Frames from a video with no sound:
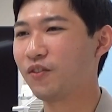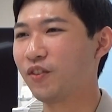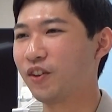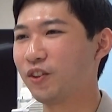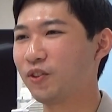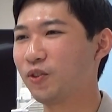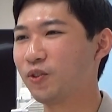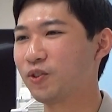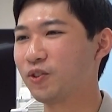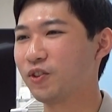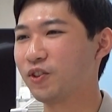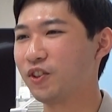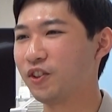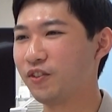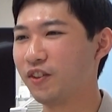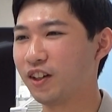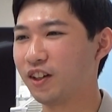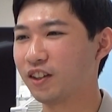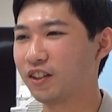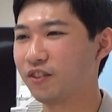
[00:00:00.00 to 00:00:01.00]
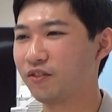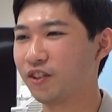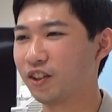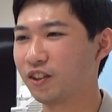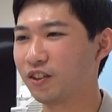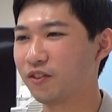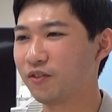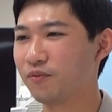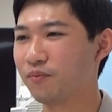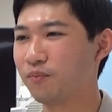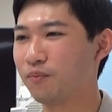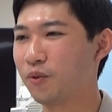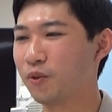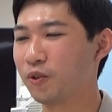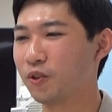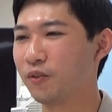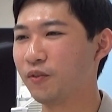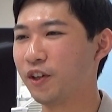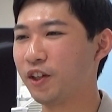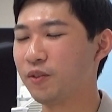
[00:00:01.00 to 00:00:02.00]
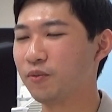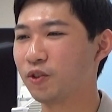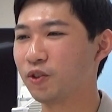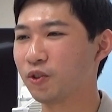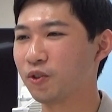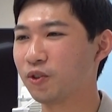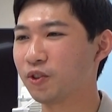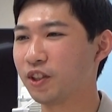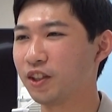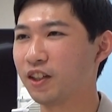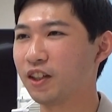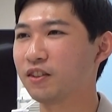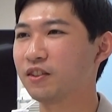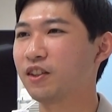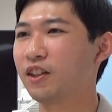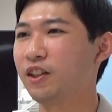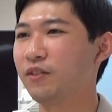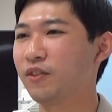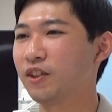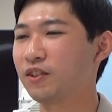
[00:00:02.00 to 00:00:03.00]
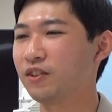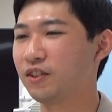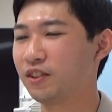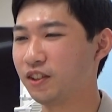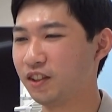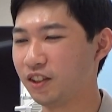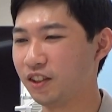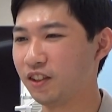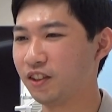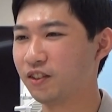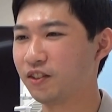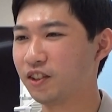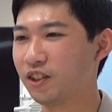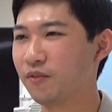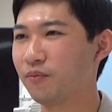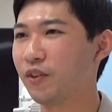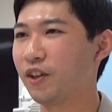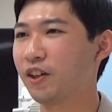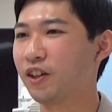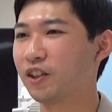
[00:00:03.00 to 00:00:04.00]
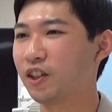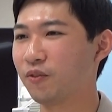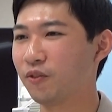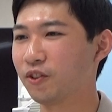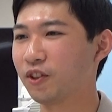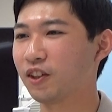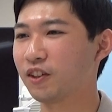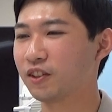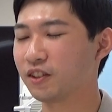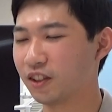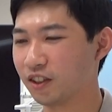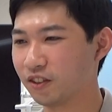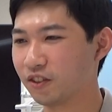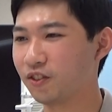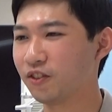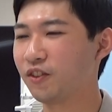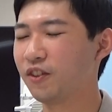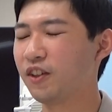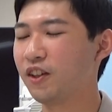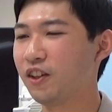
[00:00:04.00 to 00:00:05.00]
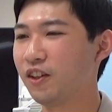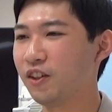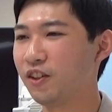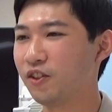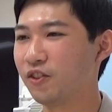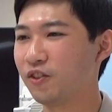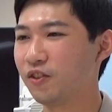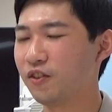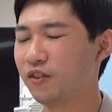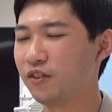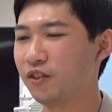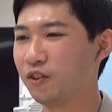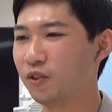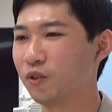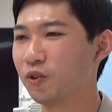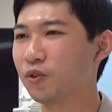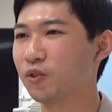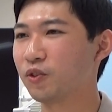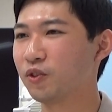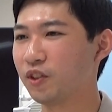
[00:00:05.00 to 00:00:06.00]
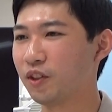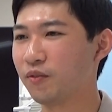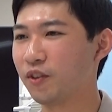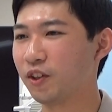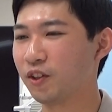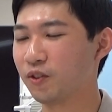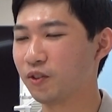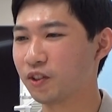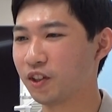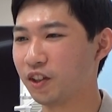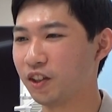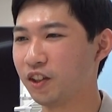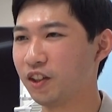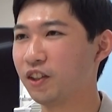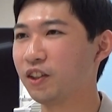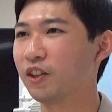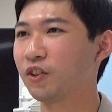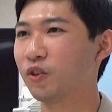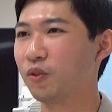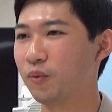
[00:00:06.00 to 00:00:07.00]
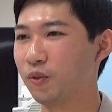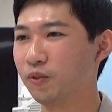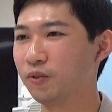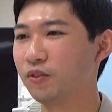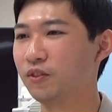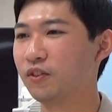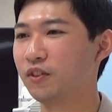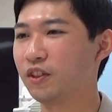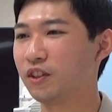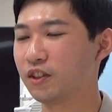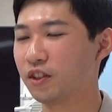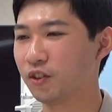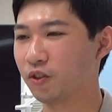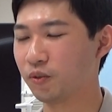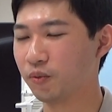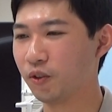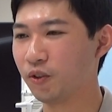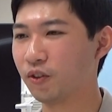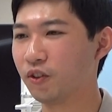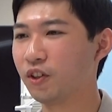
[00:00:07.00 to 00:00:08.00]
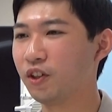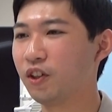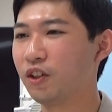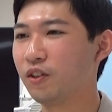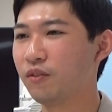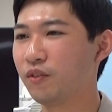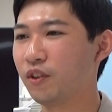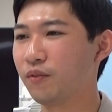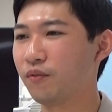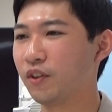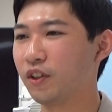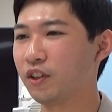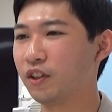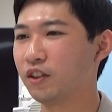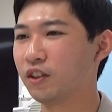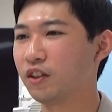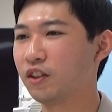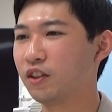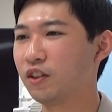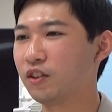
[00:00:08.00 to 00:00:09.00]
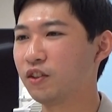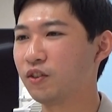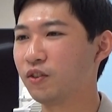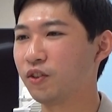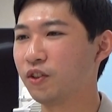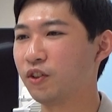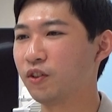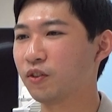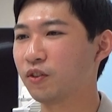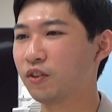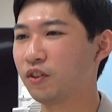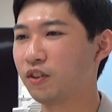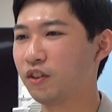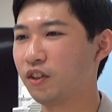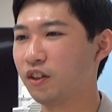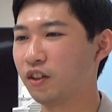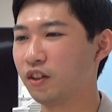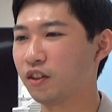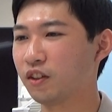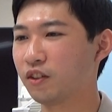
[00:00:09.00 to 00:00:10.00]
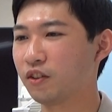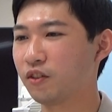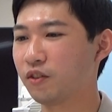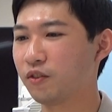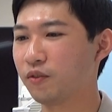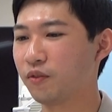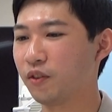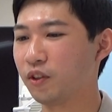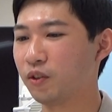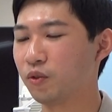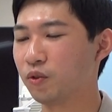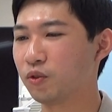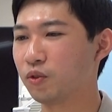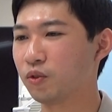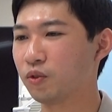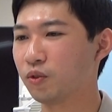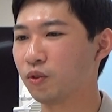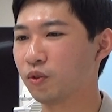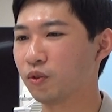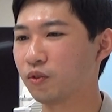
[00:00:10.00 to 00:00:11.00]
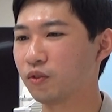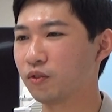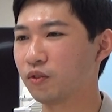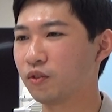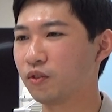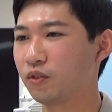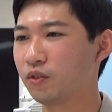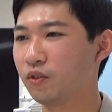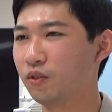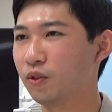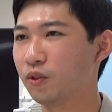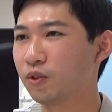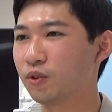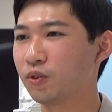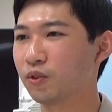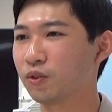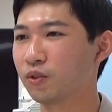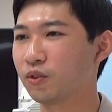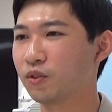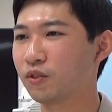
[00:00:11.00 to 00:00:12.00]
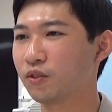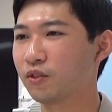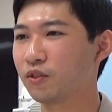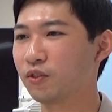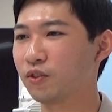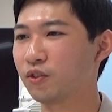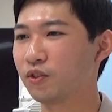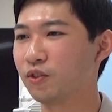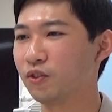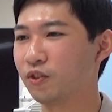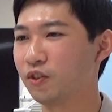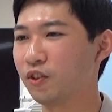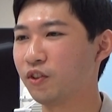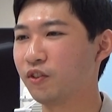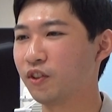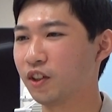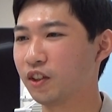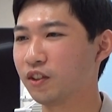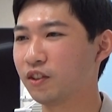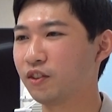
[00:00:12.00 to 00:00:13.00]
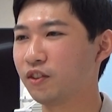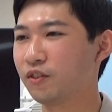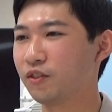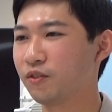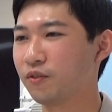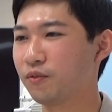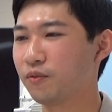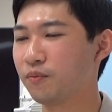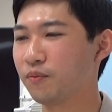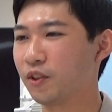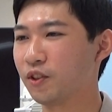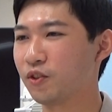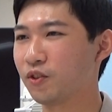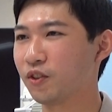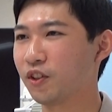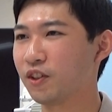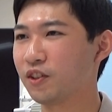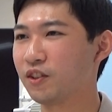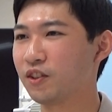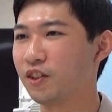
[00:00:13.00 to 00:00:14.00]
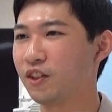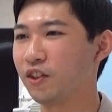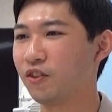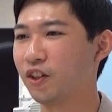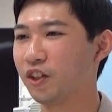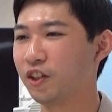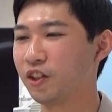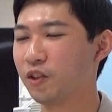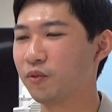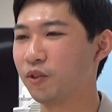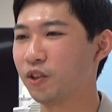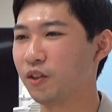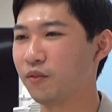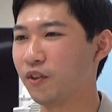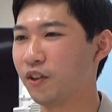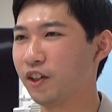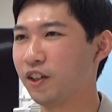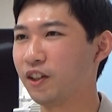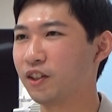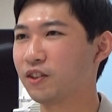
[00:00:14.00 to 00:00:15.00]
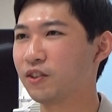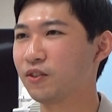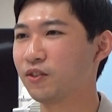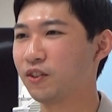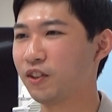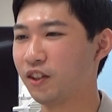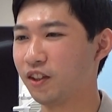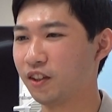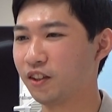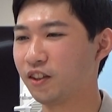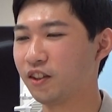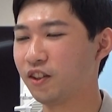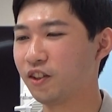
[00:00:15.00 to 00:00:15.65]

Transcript: まあ、伊藤塾には、まあ、僕の周りにも講生たくさんいますし先輩方もたくさん伊藤塾で勉強されていたと思うんですけどもやっぱりそれによって伊藤塾の論証集っていうのは、まあ、受験生の間でも出回りやすくて、